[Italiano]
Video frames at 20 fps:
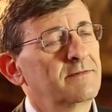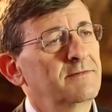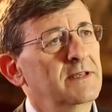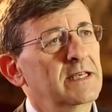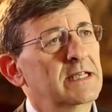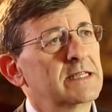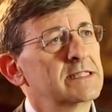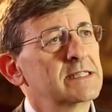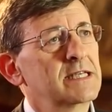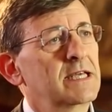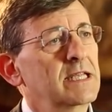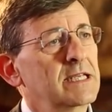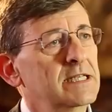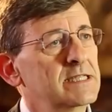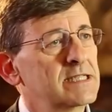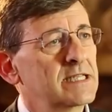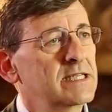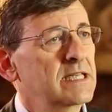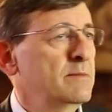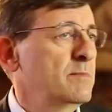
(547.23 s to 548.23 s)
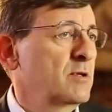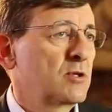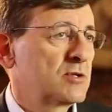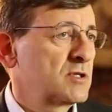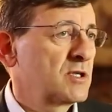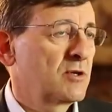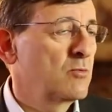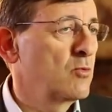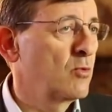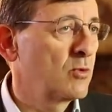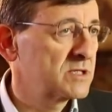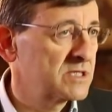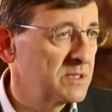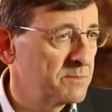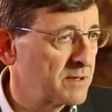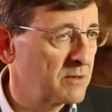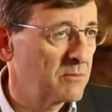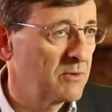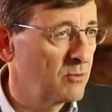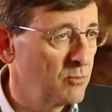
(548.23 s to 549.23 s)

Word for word: finanziarizza debito c'è comunque sempre